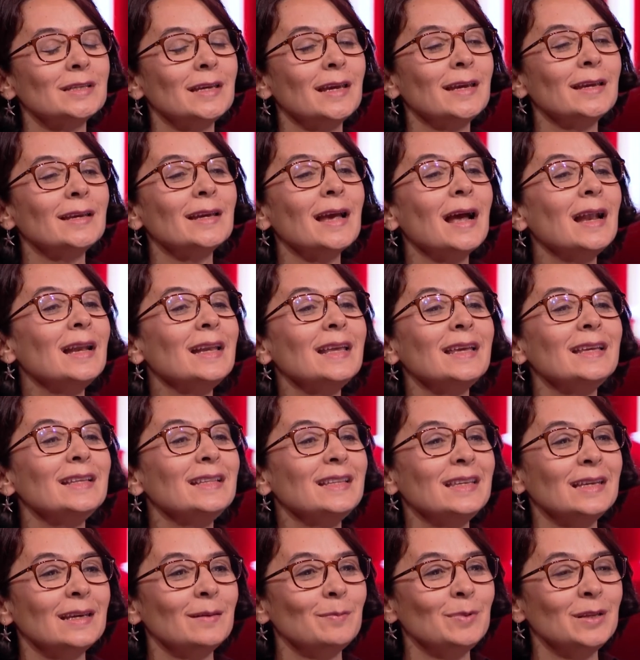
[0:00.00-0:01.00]

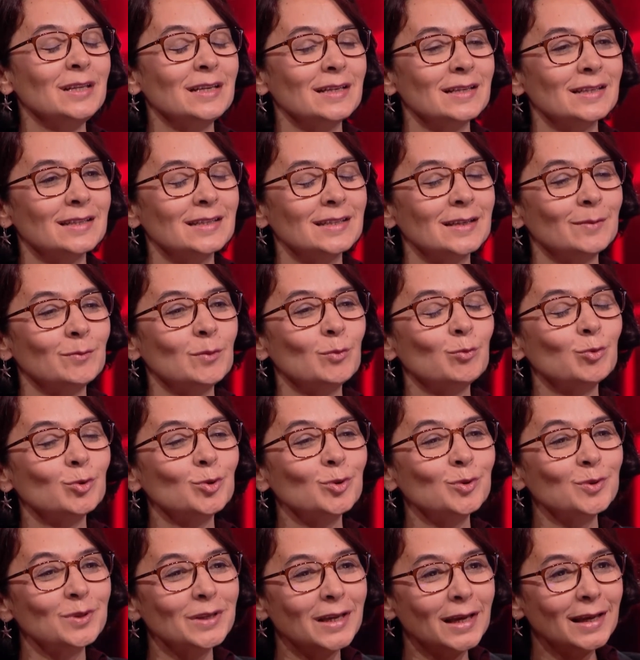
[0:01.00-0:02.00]
engelleyin diyebiliriz. Ama
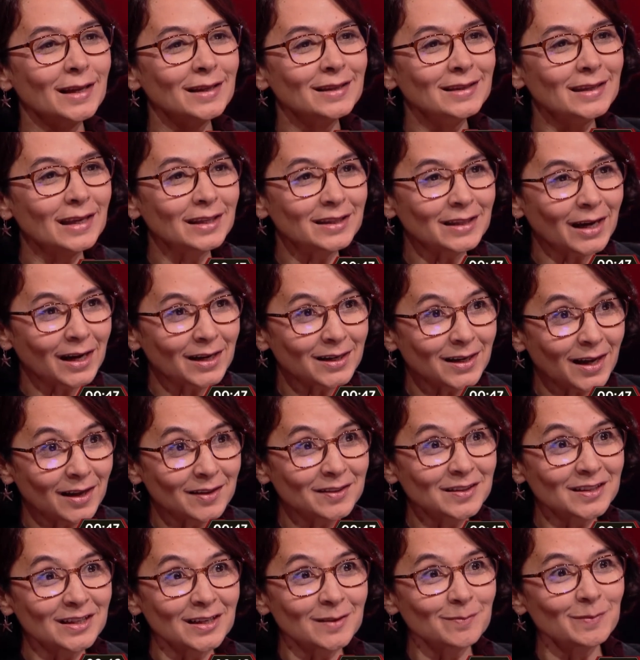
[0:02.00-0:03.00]
bunun
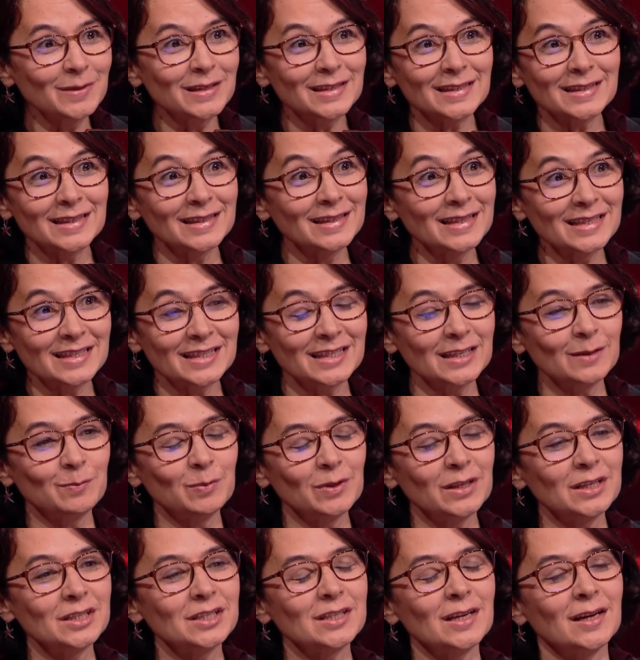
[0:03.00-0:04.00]
detaylandırılması nasıl
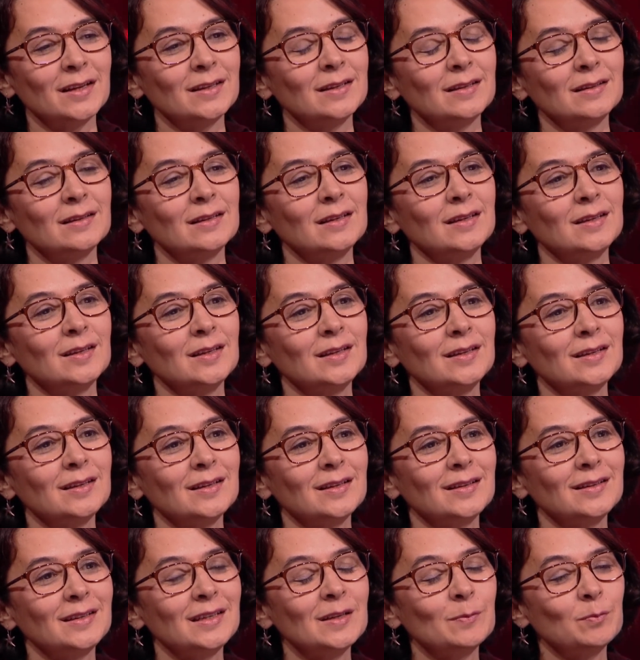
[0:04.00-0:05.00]
yapılacağının e,
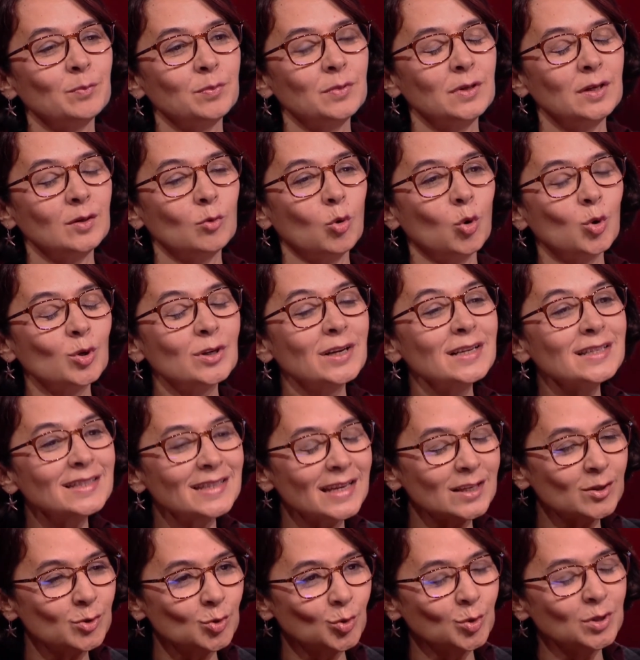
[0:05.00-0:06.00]
yap,
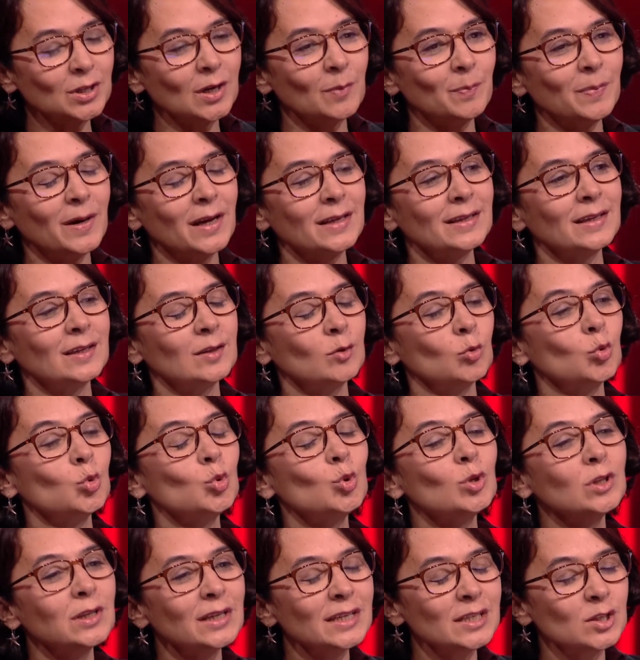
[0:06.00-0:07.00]
organizasyonu yapan ya da
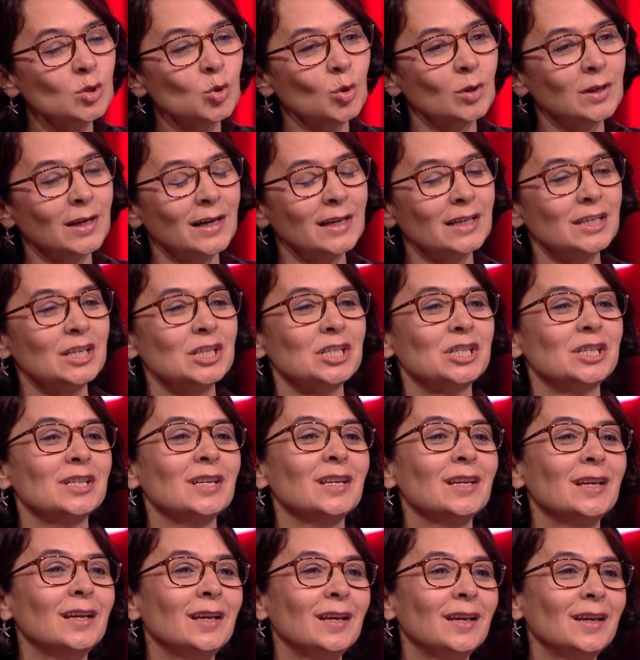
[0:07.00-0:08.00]
uygulayıcı olan
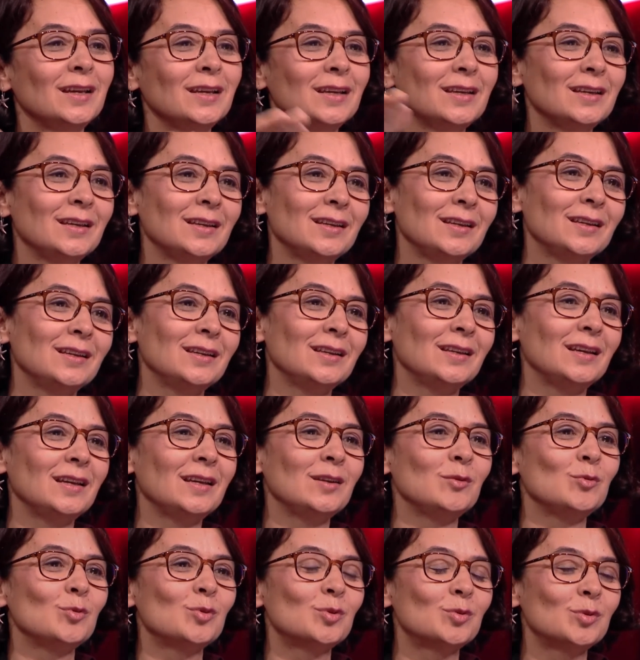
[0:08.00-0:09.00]
kişi e,
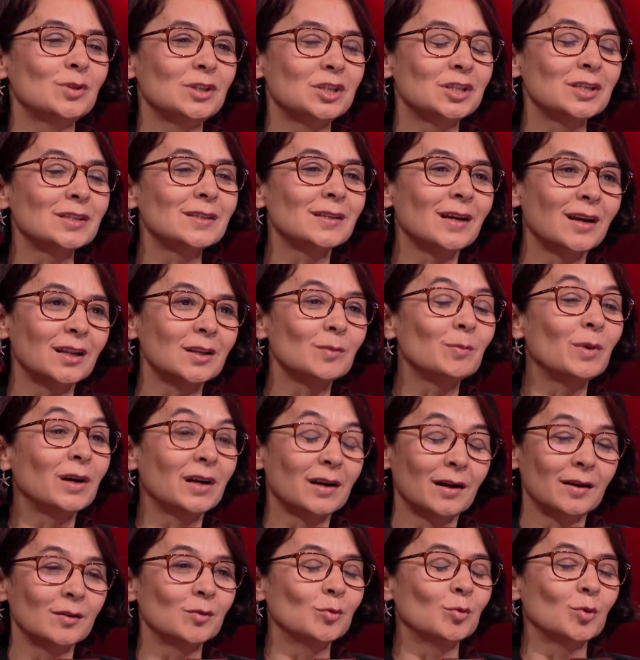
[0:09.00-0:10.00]
en üst işte Sağlık
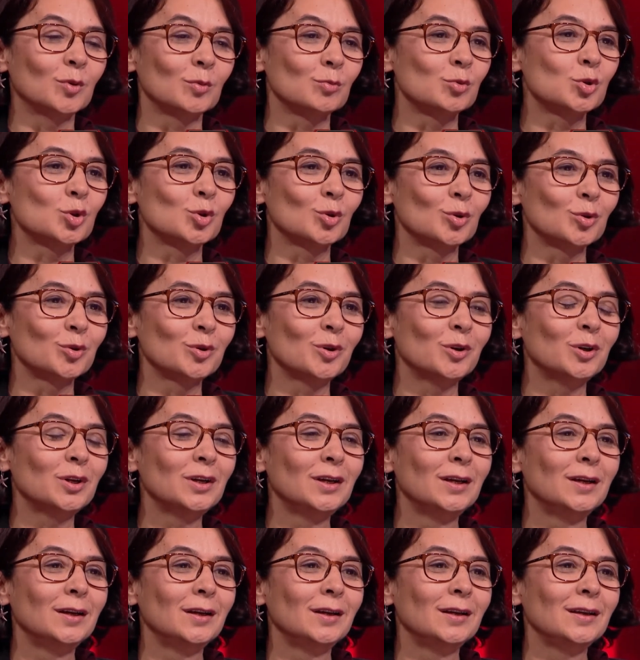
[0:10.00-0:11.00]
Bakanlığı olmuş oluyor.
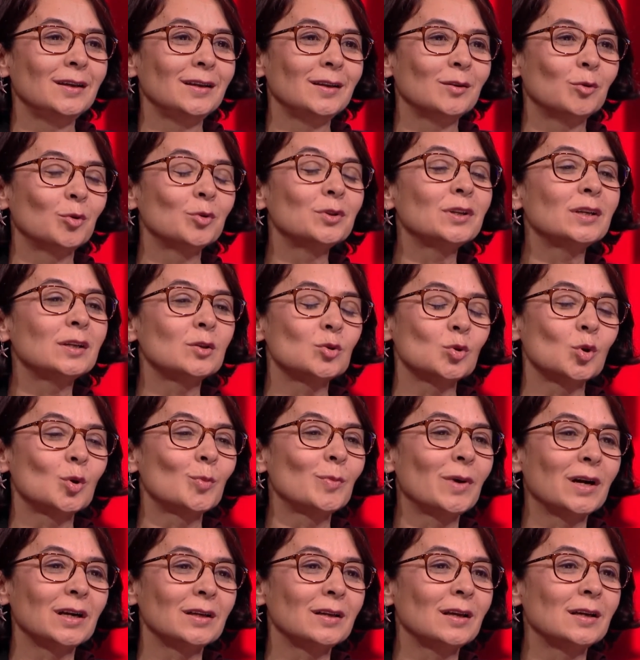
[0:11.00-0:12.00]
E, onlara
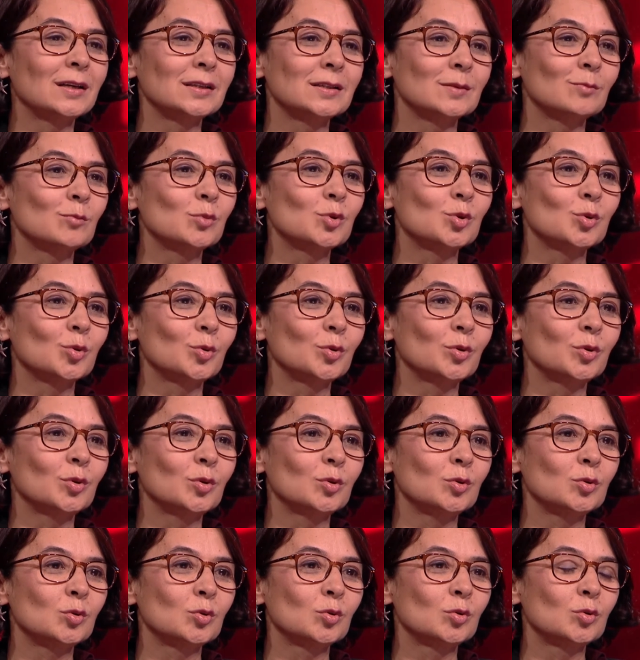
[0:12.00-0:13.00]
sormak lazım bu
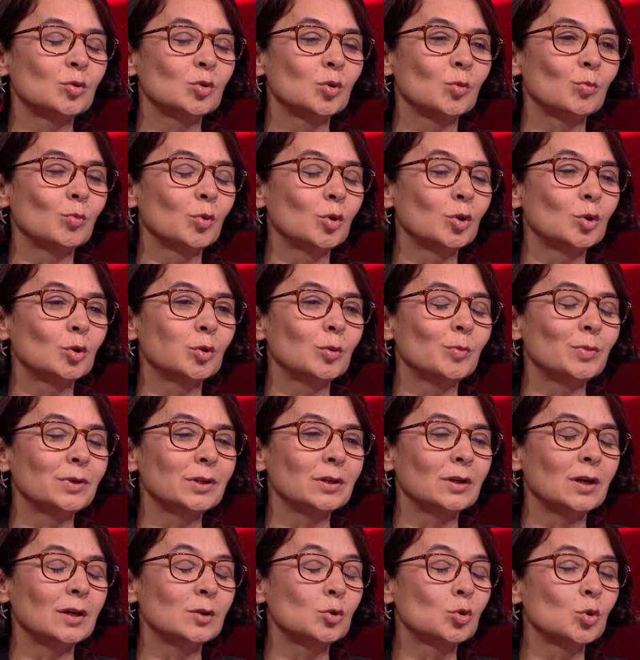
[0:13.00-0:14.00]
soruyu. Çünkü çok boyutlu
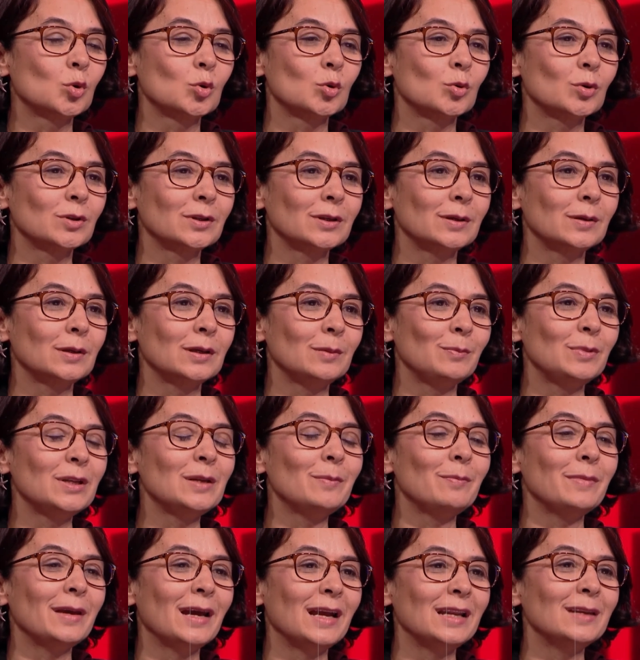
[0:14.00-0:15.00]
bir e, çok e,
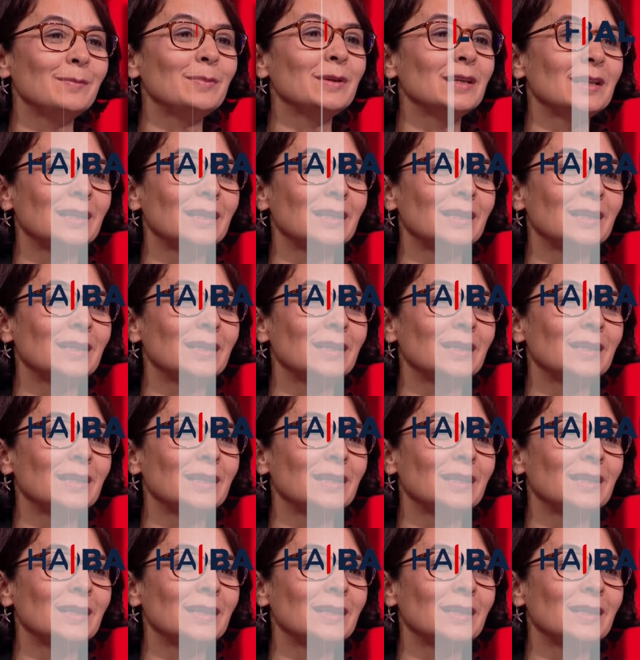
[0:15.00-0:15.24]
bilinmeyenli bir